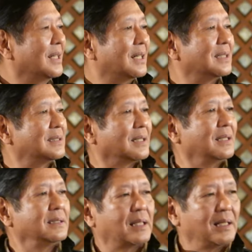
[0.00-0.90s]
at saka
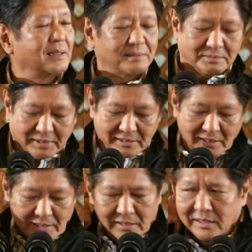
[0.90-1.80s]
isa lang, isa
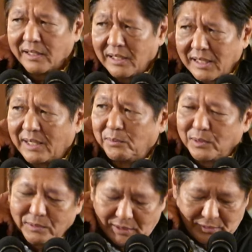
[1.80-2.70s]
lang rireklamo
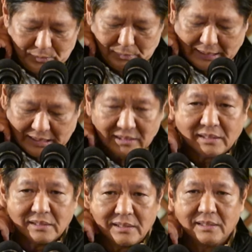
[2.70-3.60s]
ko sa inyo lahat
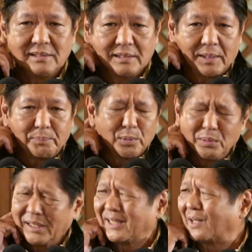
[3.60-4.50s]
at eh,
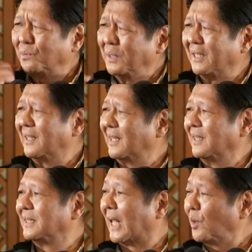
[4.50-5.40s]
napuyat ako ng
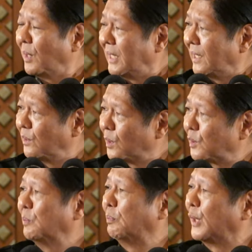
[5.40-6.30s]
ilang dalawang linggo
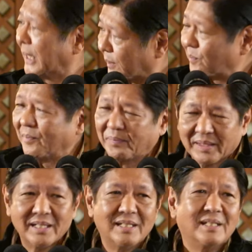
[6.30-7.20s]
akong puyat
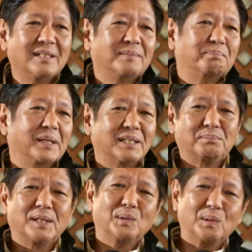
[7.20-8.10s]
para
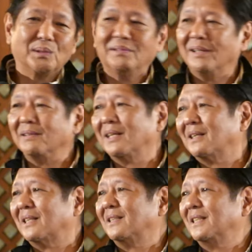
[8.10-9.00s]
manood ng
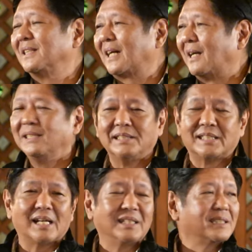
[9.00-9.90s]
uh,
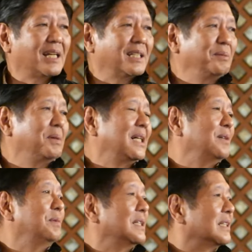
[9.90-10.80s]
sari-saring mga
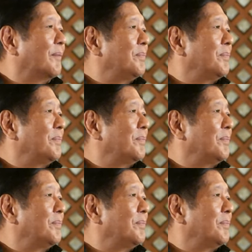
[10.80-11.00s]
event.